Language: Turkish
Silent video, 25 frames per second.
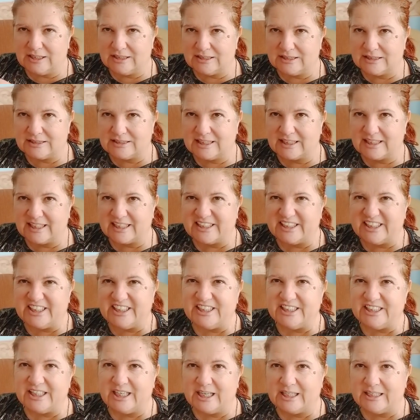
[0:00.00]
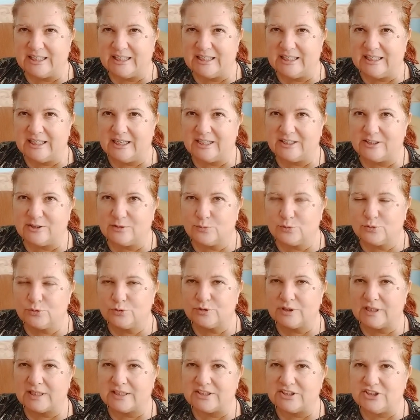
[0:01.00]
sana kinayelerde
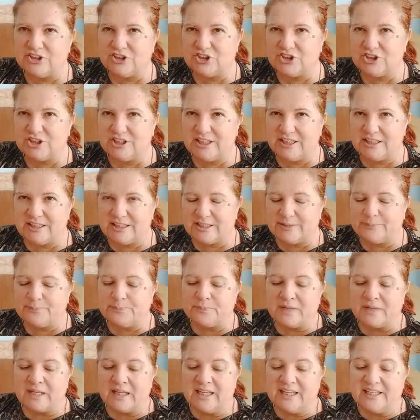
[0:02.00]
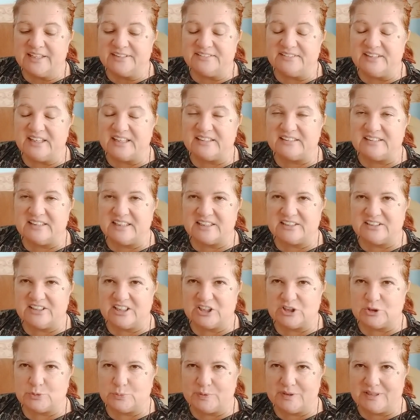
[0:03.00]
bulunan kişileri tek tek
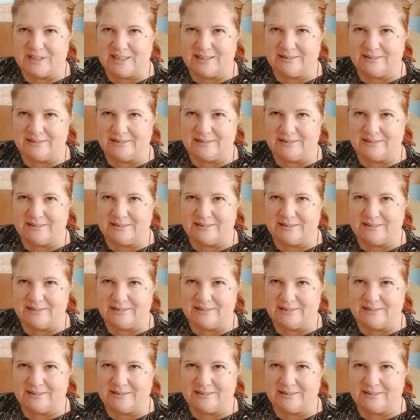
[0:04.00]
tespit